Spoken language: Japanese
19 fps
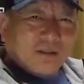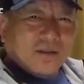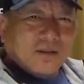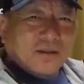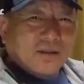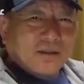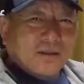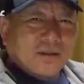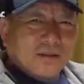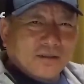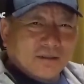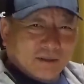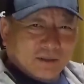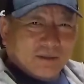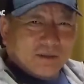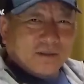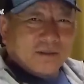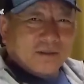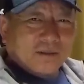ことですかね、
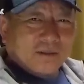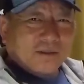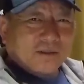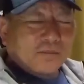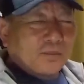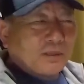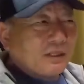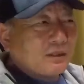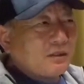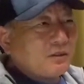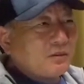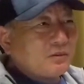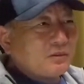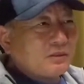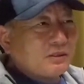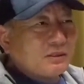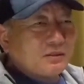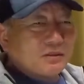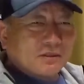うんはい、まあ、日
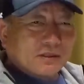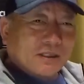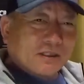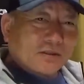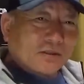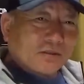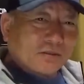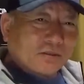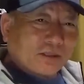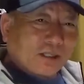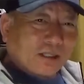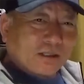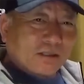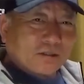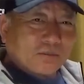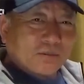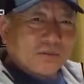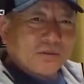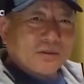本人の選手に打たれ
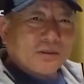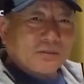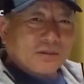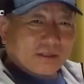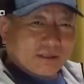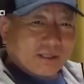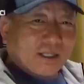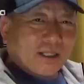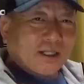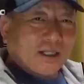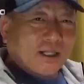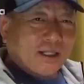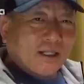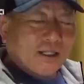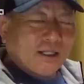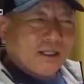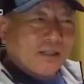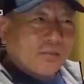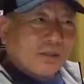る分にはさ、う
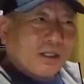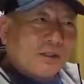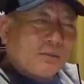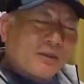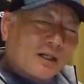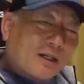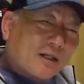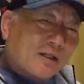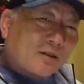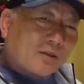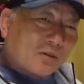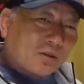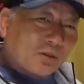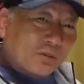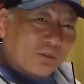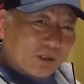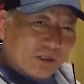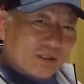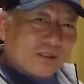ん、まあ、今永のこと
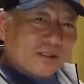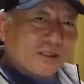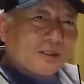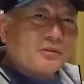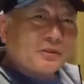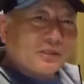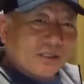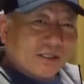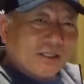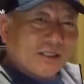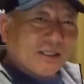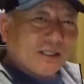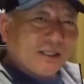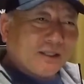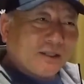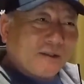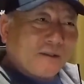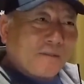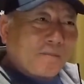も知ってるし、
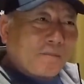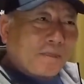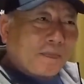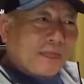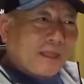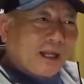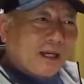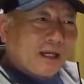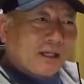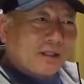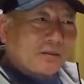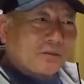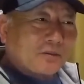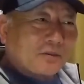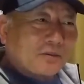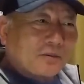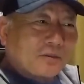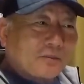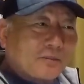あ
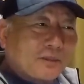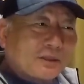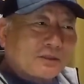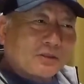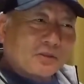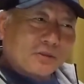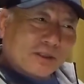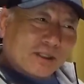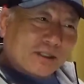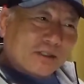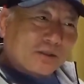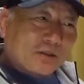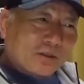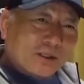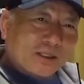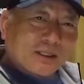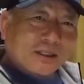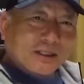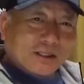のまあ、そんなに
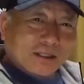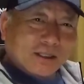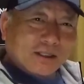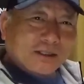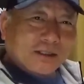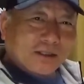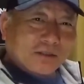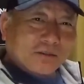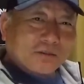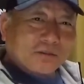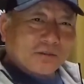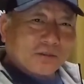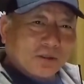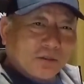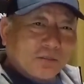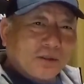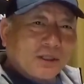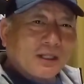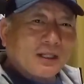取り立ててっていうふうに
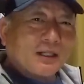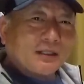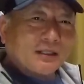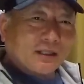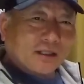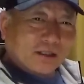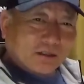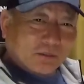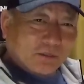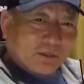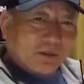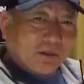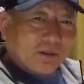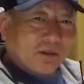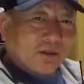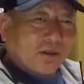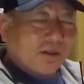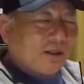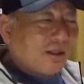思わないんだけど
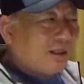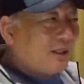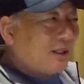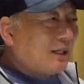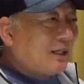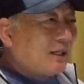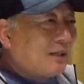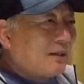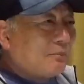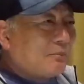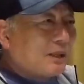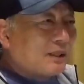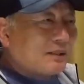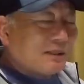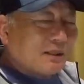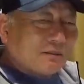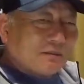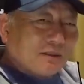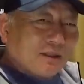も
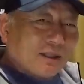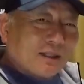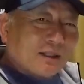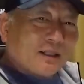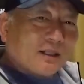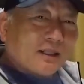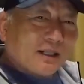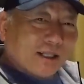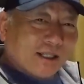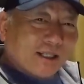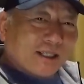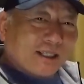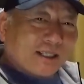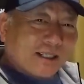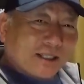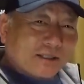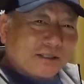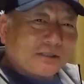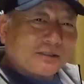全くわからない
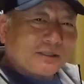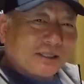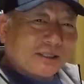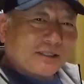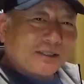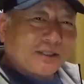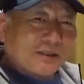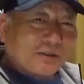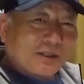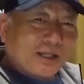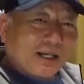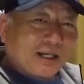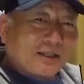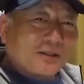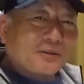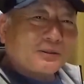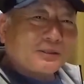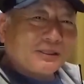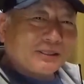カリステっていう外
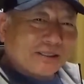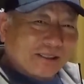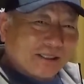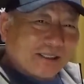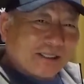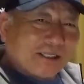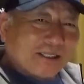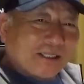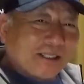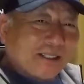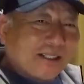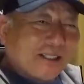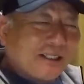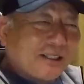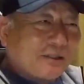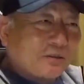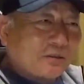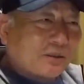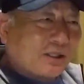国人に
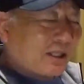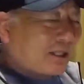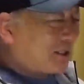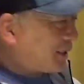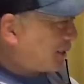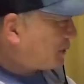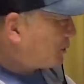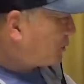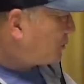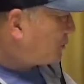打たれたと